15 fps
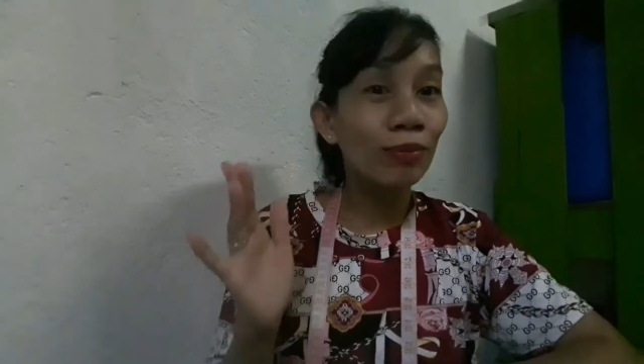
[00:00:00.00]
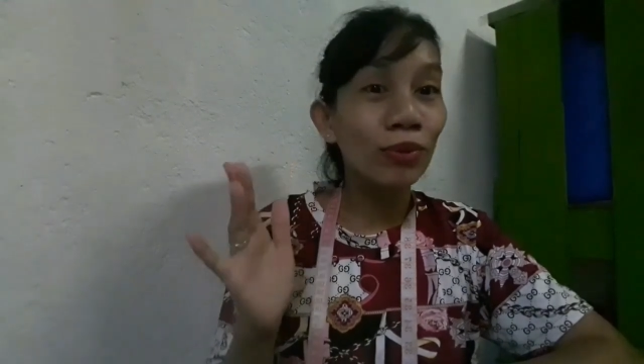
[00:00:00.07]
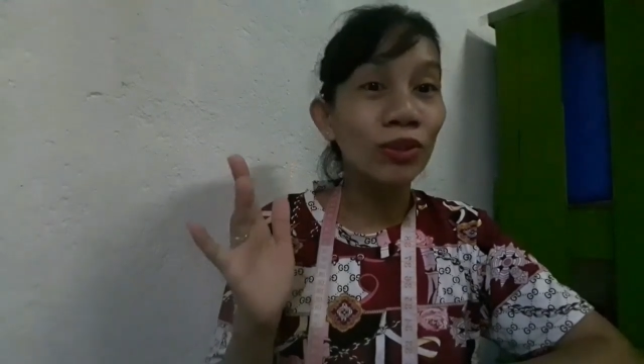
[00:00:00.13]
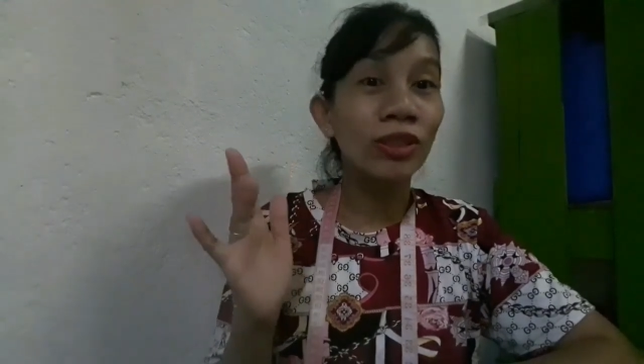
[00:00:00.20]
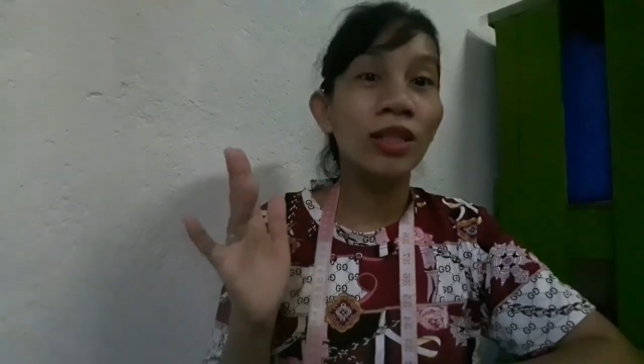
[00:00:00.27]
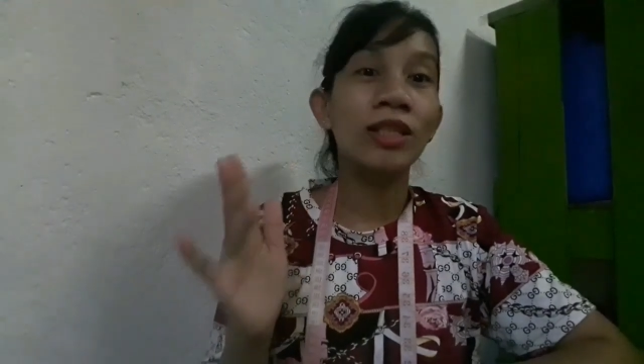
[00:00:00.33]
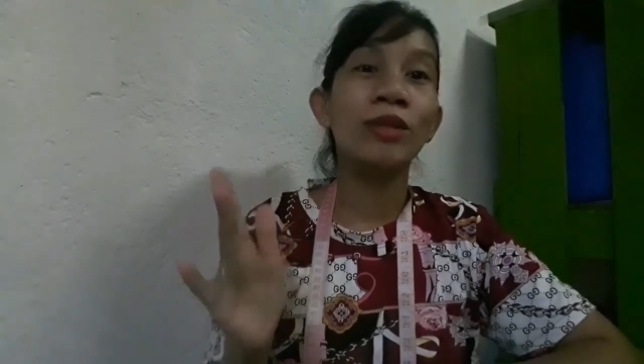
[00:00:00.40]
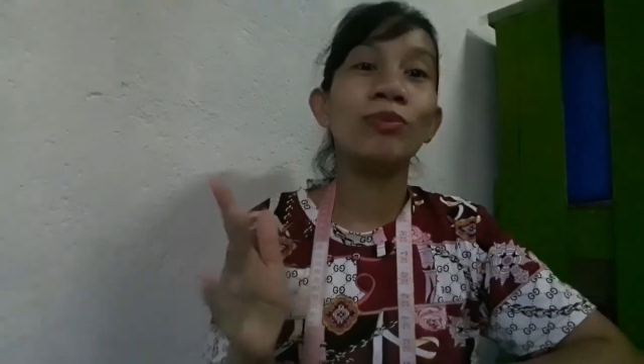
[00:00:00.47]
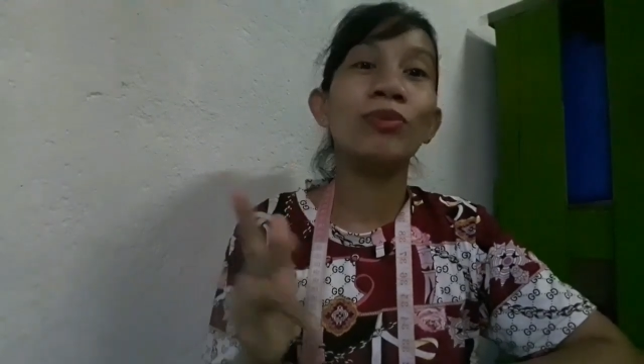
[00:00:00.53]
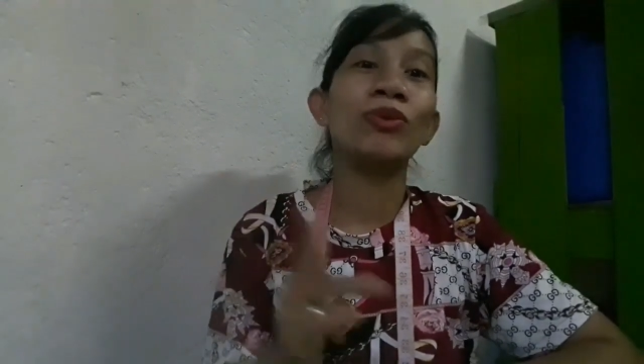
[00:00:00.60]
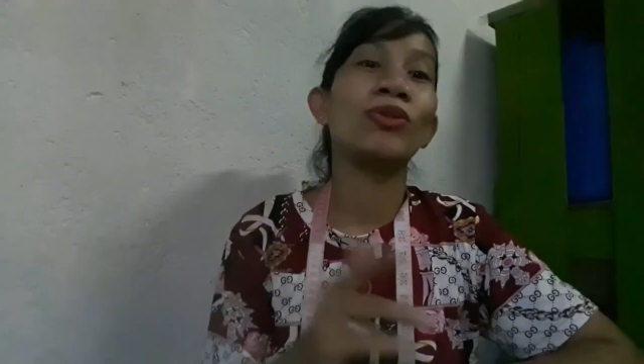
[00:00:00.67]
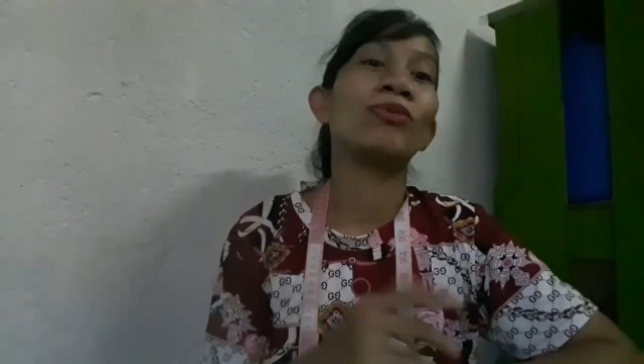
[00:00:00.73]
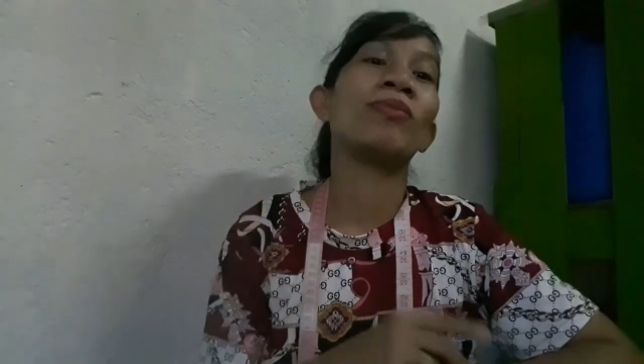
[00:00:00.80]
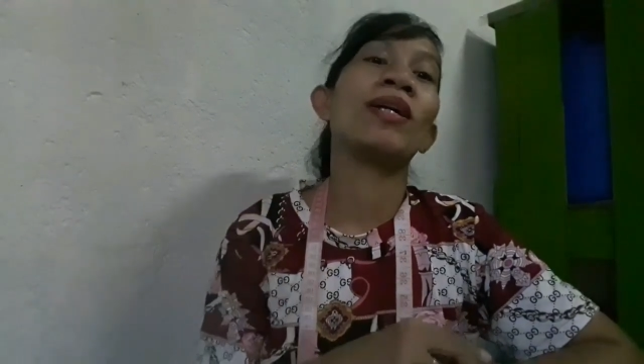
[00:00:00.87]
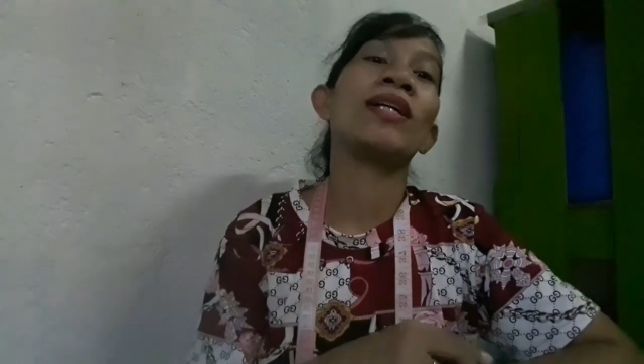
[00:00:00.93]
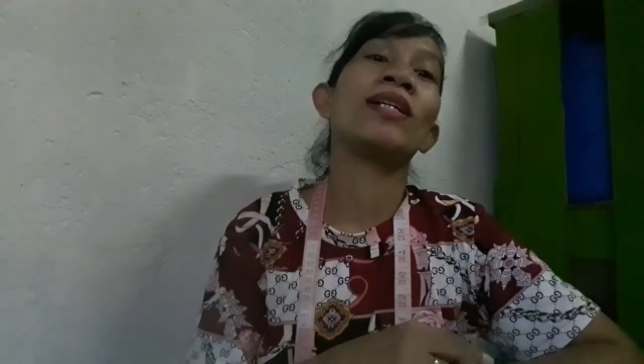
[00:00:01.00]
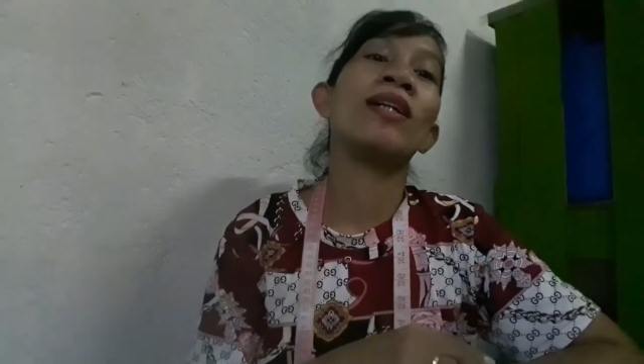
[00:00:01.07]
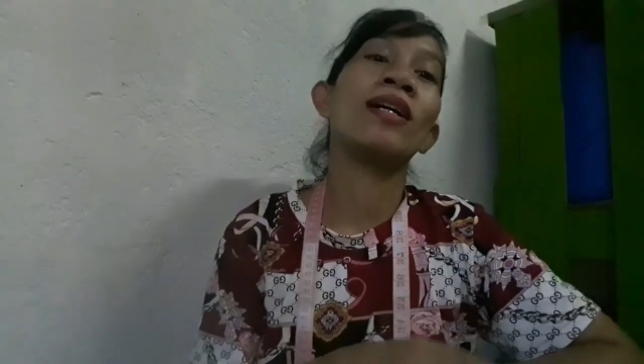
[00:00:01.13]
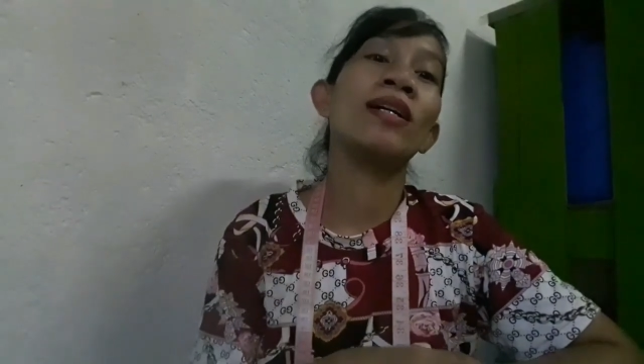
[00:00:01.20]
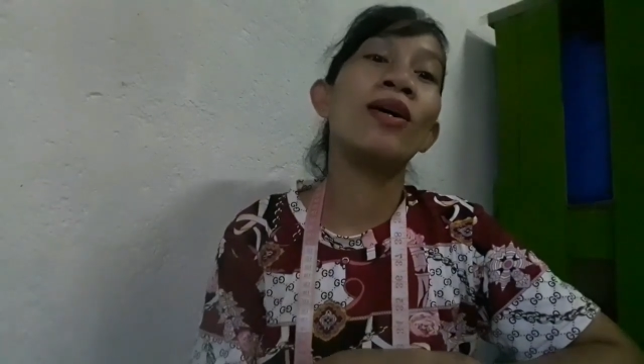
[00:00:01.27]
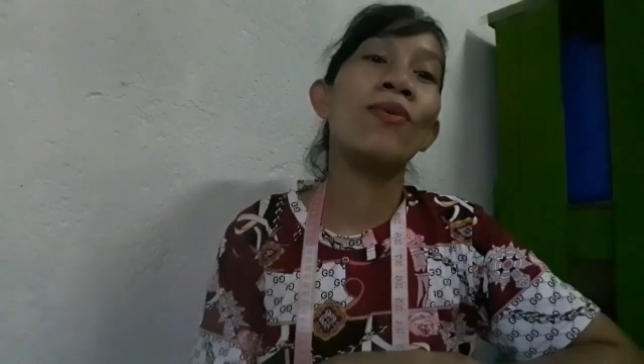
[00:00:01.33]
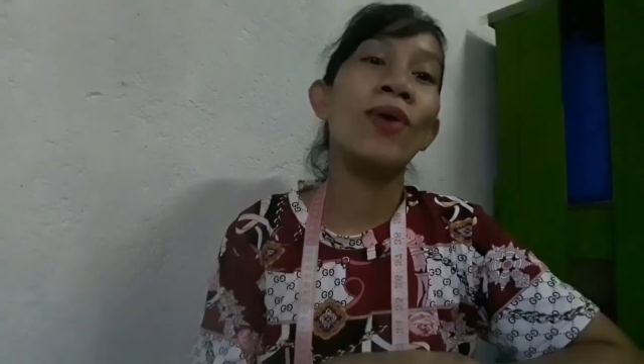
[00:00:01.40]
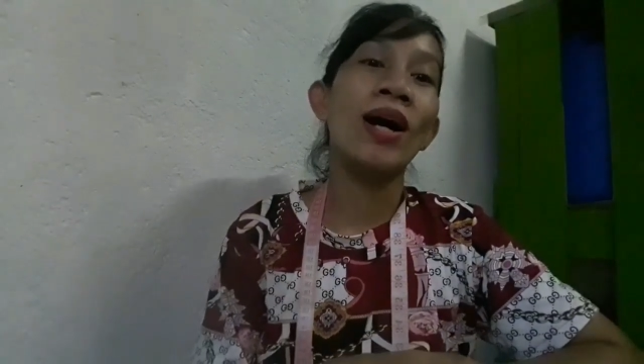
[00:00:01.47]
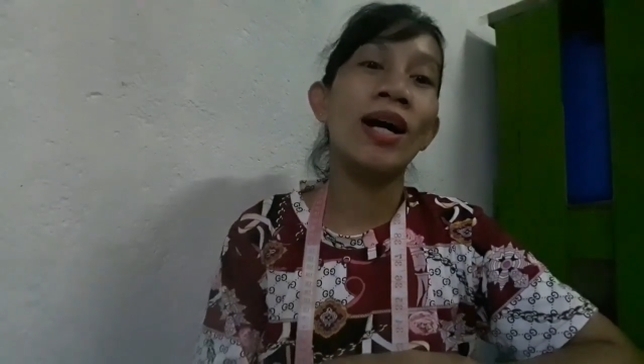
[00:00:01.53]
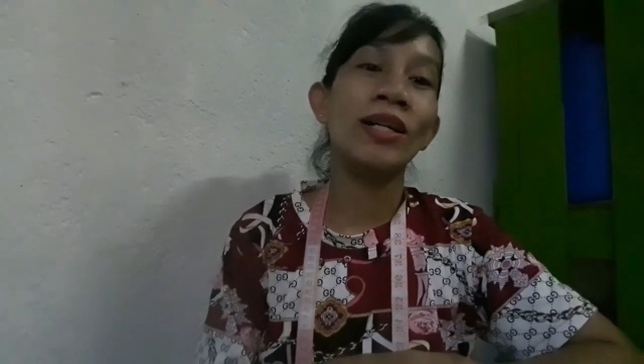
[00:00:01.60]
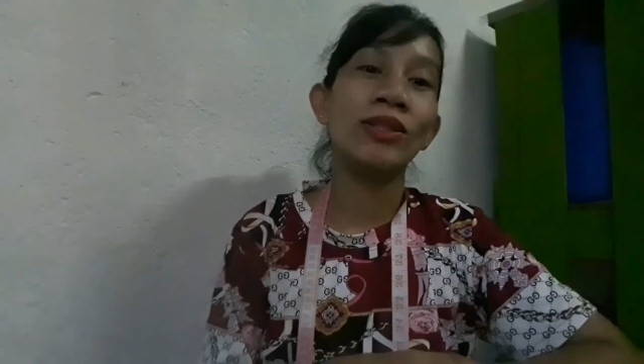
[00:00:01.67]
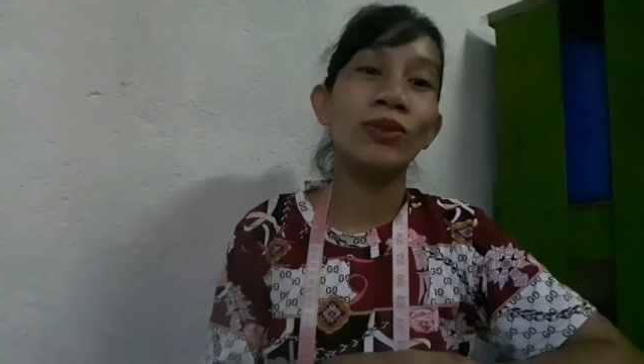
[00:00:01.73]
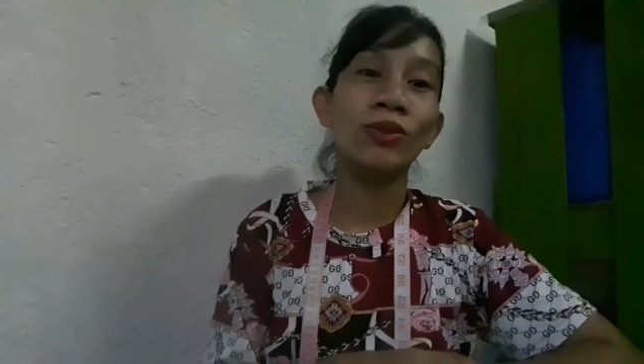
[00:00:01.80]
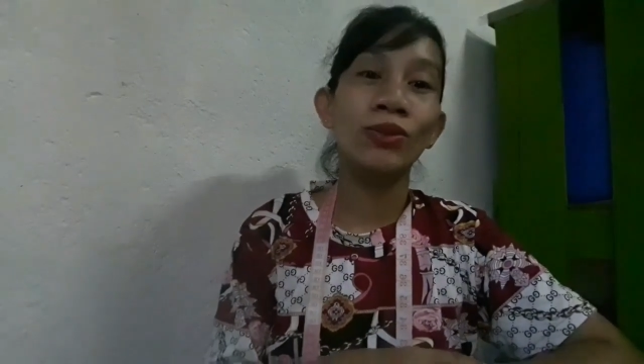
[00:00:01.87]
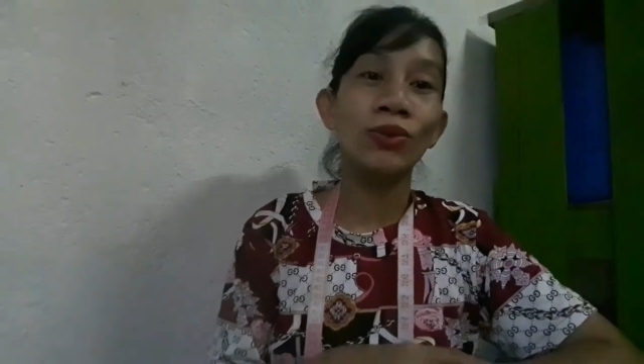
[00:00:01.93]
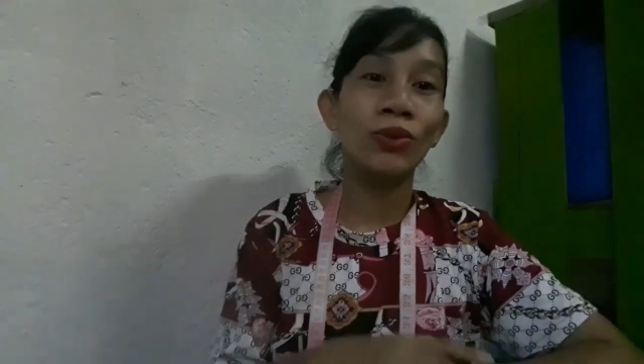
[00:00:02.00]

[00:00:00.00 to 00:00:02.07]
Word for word: punda din po yung maigagawaan nyo